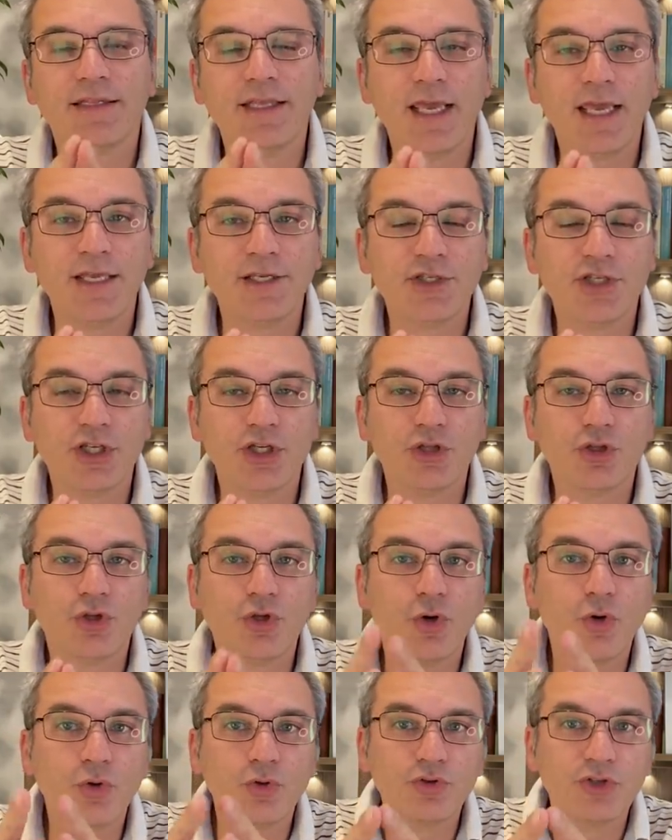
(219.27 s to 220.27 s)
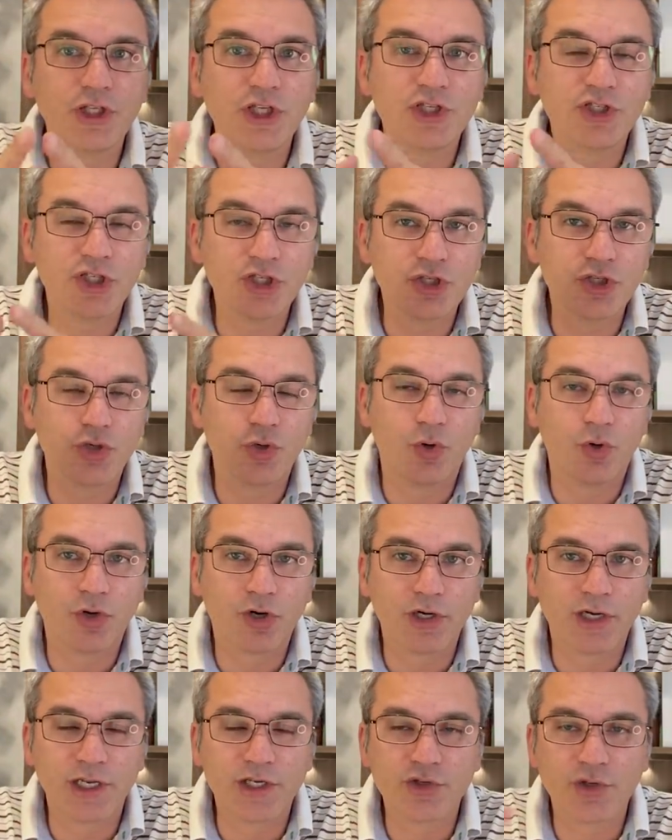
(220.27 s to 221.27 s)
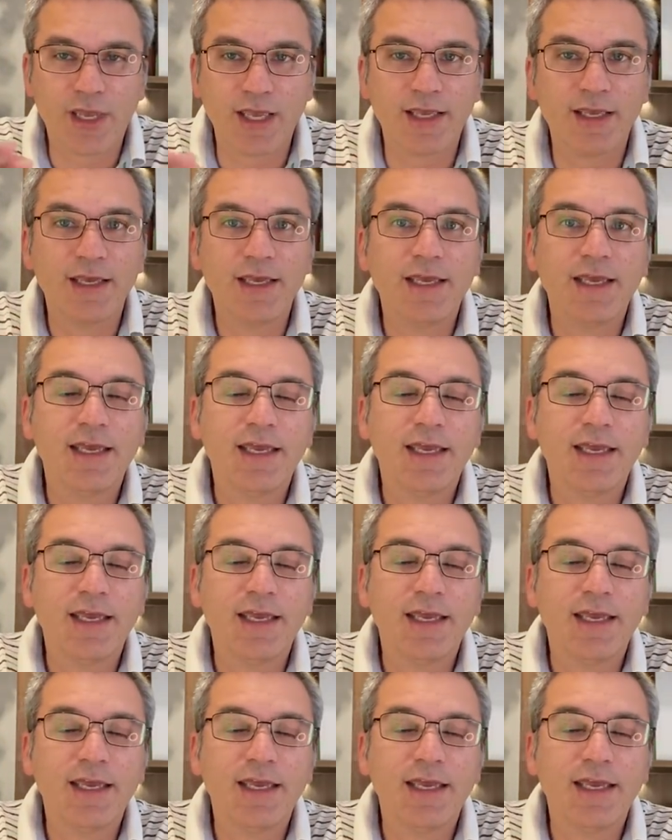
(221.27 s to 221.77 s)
10-12 giorni, cioè